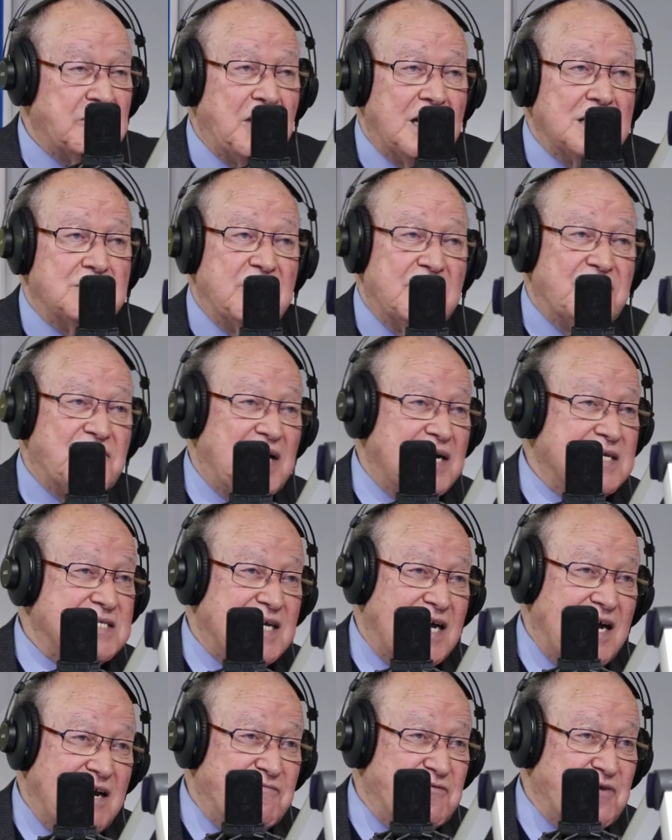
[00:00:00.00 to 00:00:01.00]
روحت من
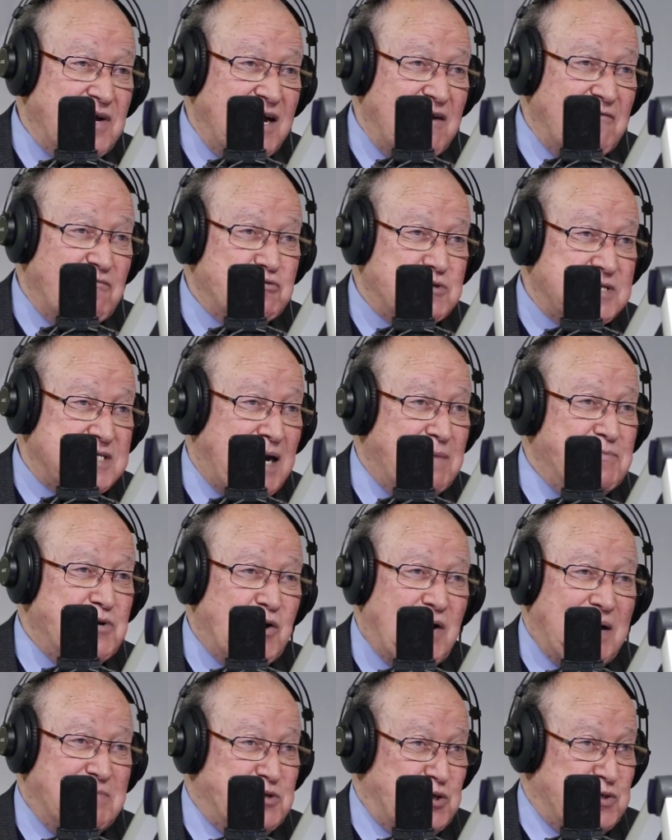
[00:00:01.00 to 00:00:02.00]
فرنسا
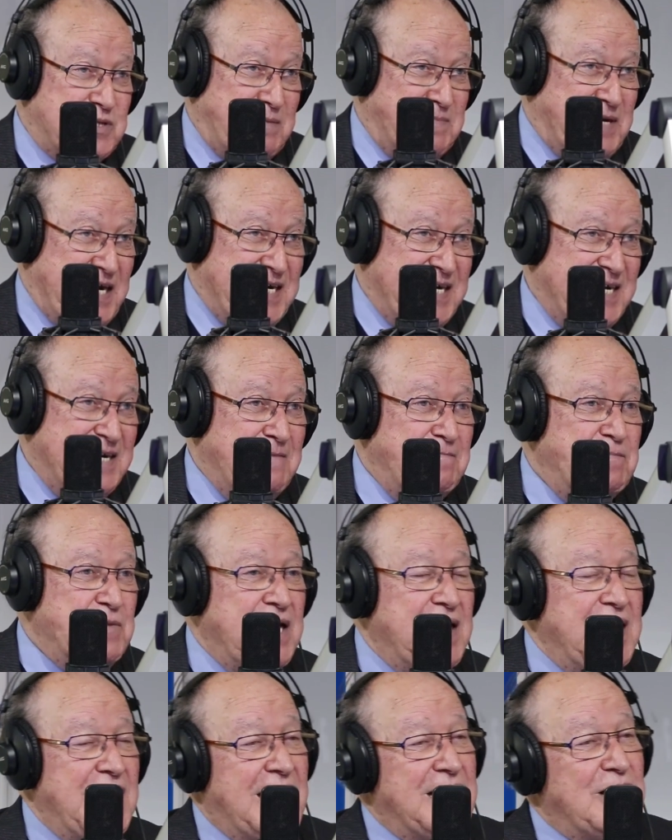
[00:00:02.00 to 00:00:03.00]
1975 مم.
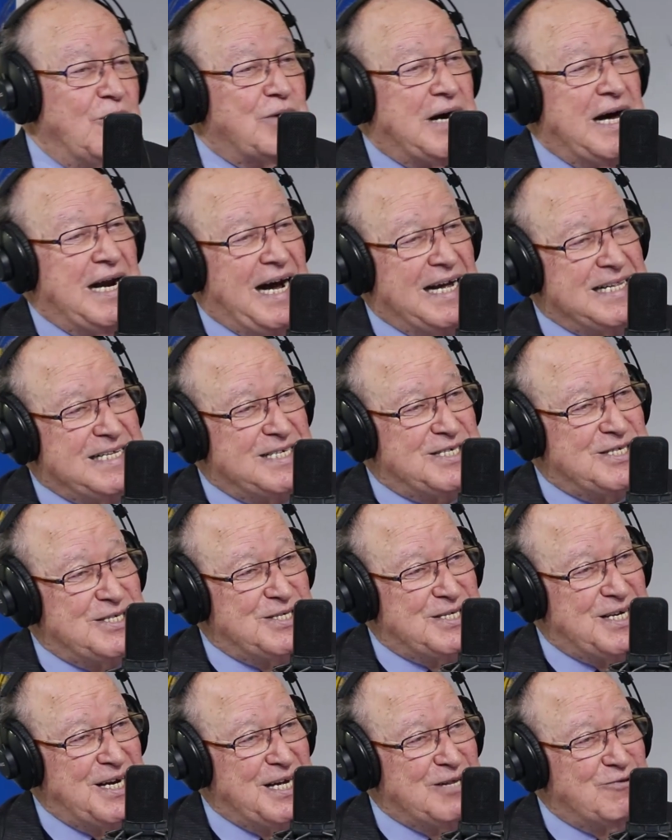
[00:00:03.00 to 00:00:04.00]
يعني لو كان عندي
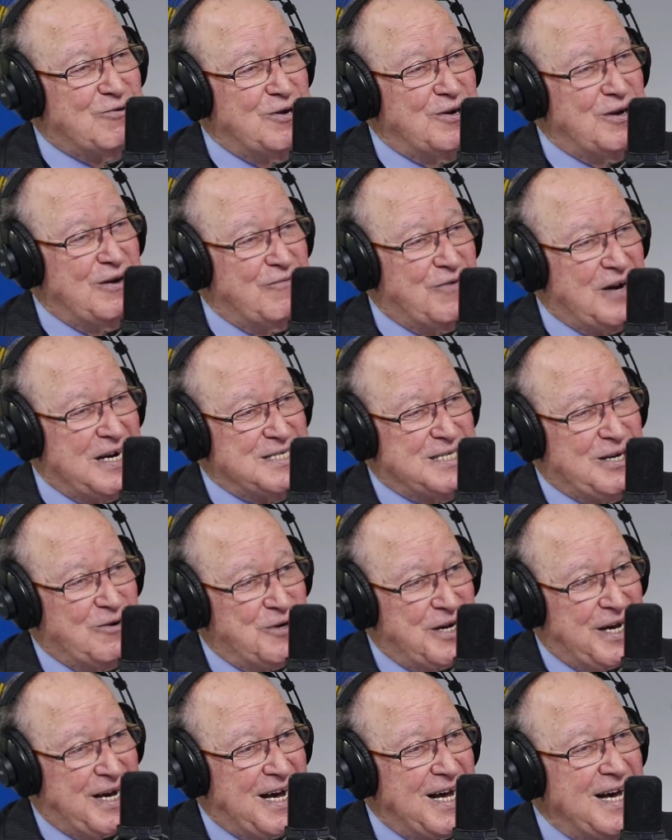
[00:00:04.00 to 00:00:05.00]
الجنسيه
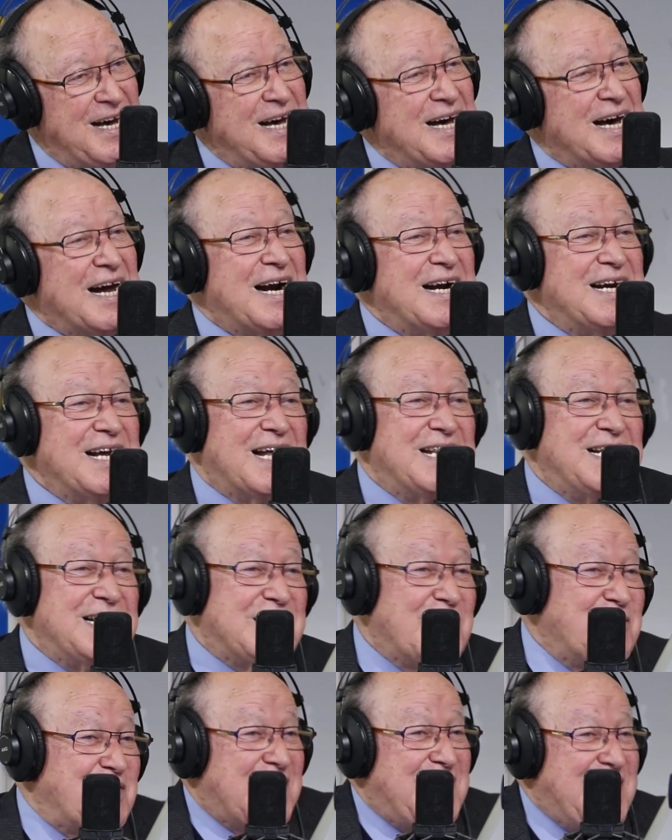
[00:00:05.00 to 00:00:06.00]
الفرنسويه راني
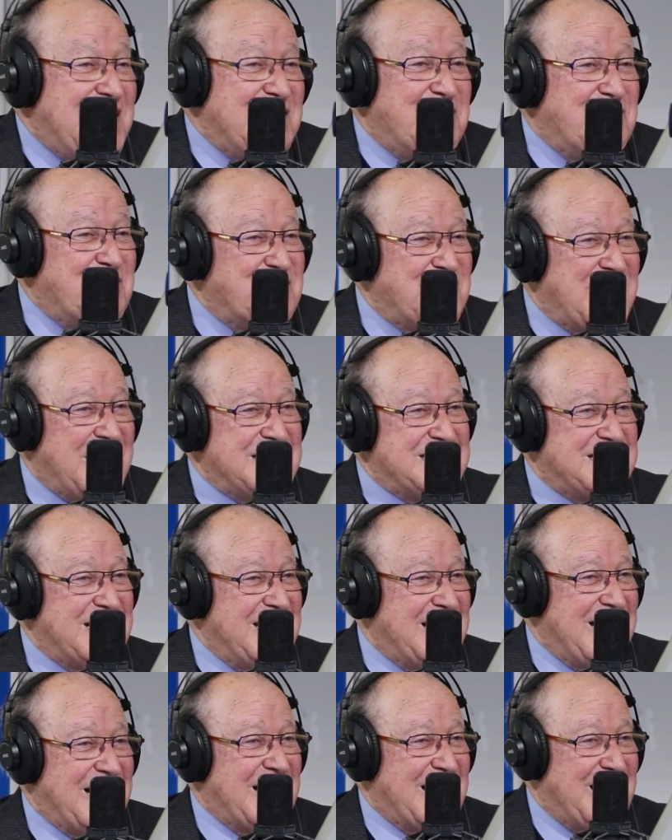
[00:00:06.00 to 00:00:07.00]
خذيتها وقت انا في فرنسا
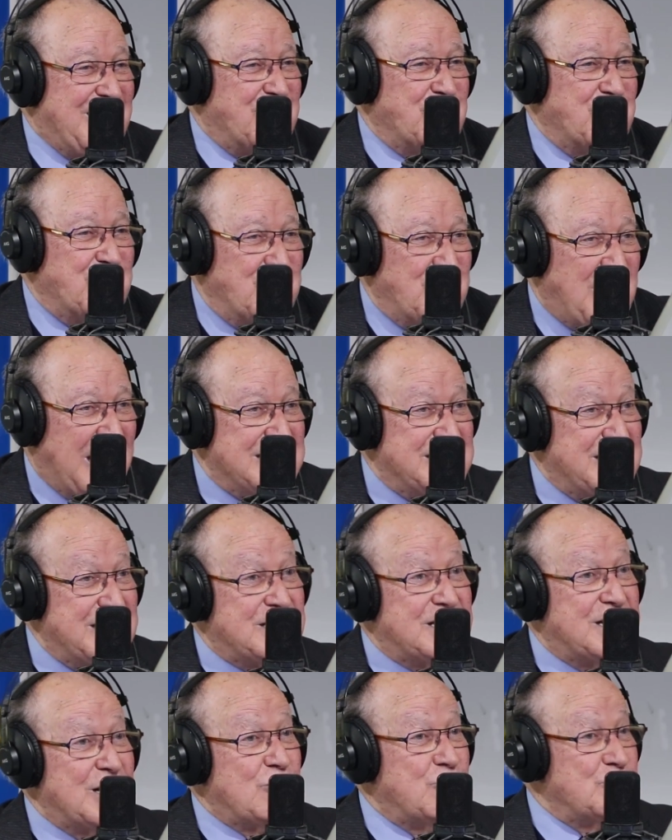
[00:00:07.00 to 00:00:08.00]
نقرا
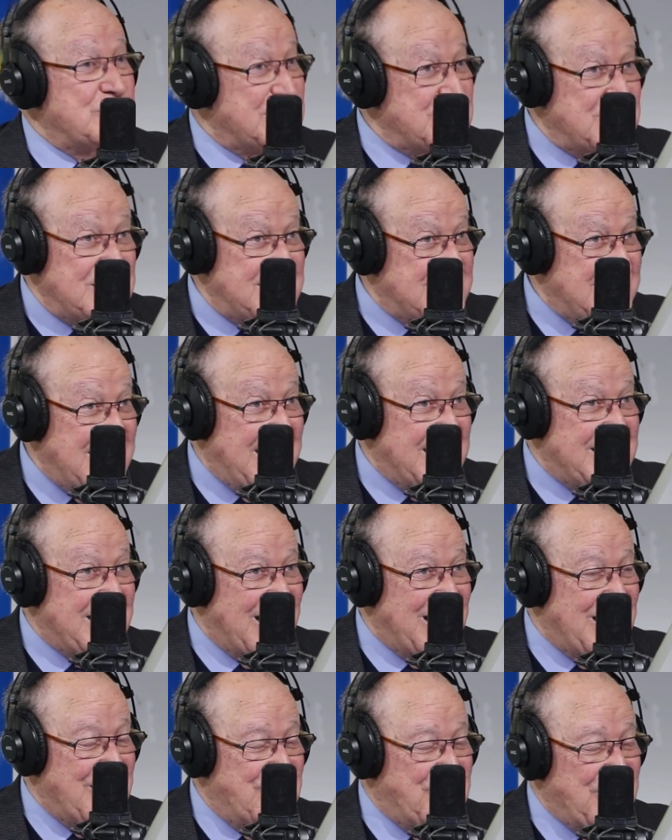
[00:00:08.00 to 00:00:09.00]
وعديت 13 سنه
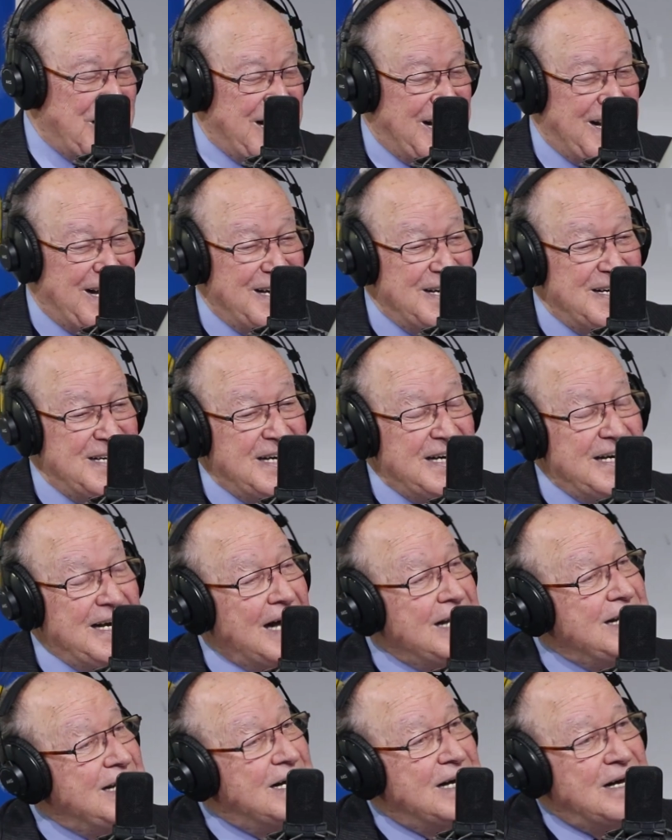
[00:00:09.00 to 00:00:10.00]
تقريبا فيها
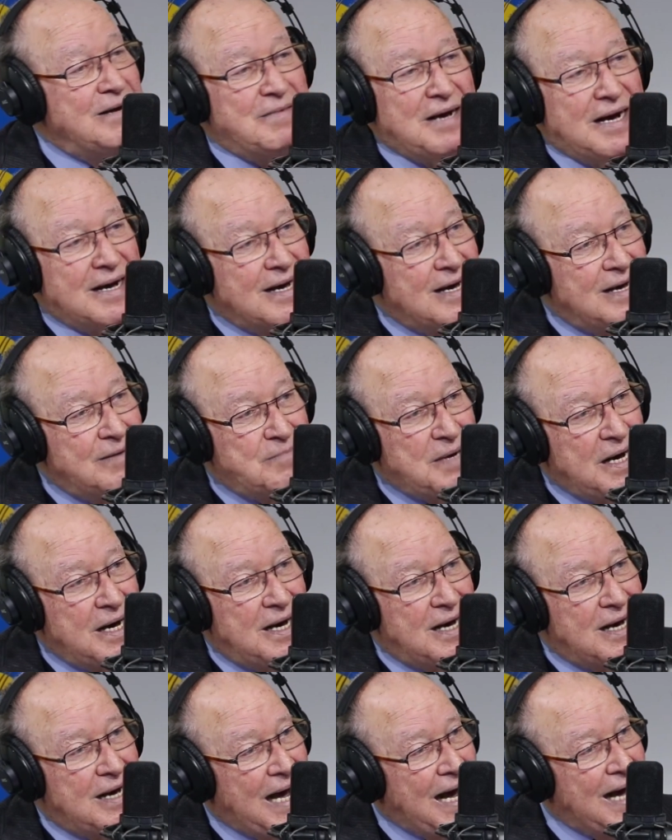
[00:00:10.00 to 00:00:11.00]
يعني
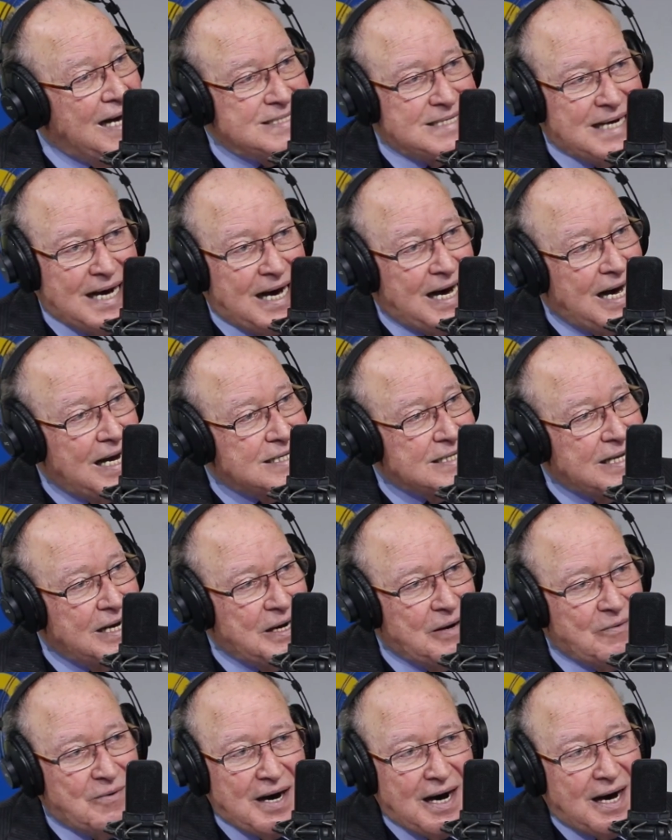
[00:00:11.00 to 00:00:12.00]
حاجه
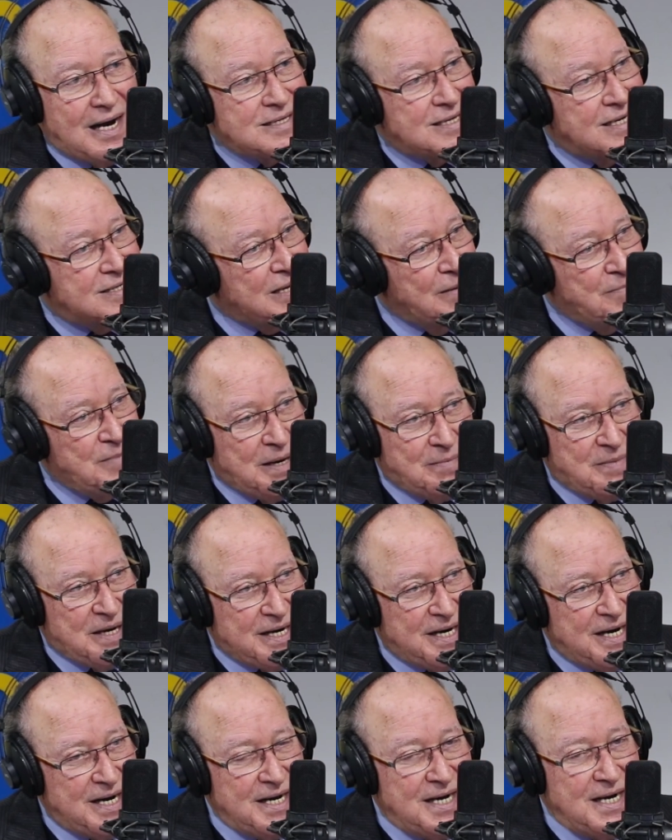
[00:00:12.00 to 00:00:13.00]
غالطه وغالطه
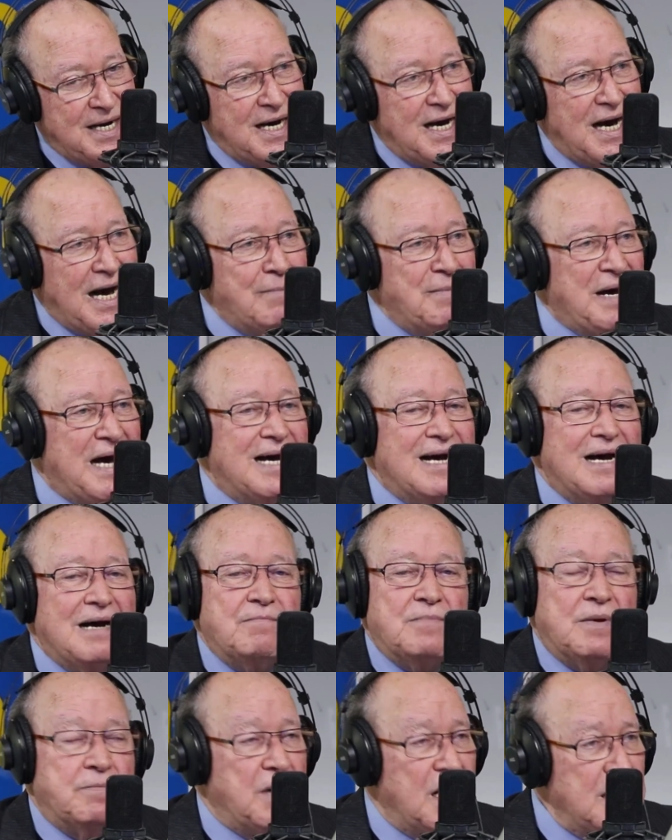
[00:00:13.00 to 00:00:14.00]
تماما ما عندكش ما
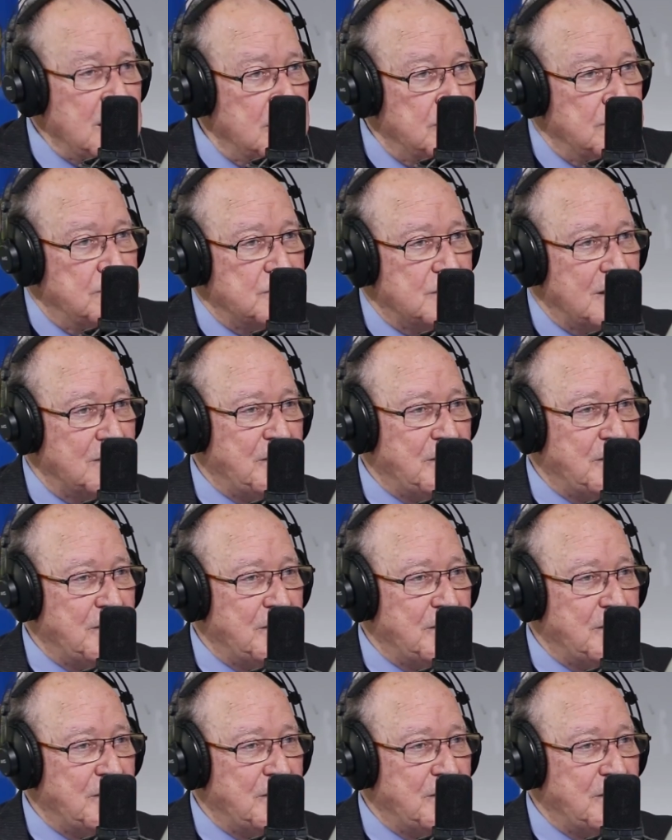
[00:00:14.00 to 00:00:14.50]
آه.